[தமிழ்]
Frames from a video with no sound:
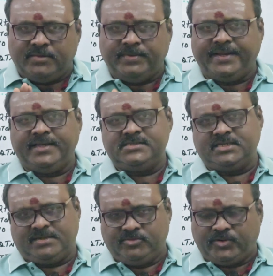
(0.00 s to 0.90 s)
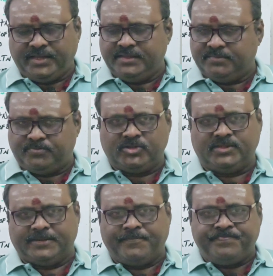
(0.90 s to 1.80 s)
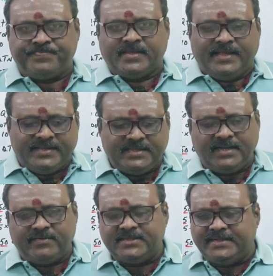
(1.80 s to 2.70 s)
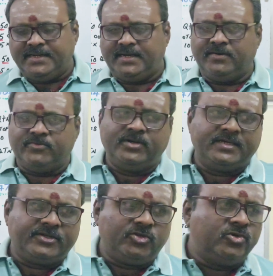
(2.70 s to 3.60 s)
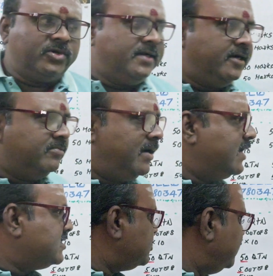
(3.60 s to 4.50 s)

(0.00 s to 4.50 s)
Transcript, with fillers: மெயின் எக்ஸாம்னுடைய இதை பொறுத்து இதில் வந்து என்னென்னா உங்களுக்கு டூ ஹண்ட்ரட் மார்க்ஸ்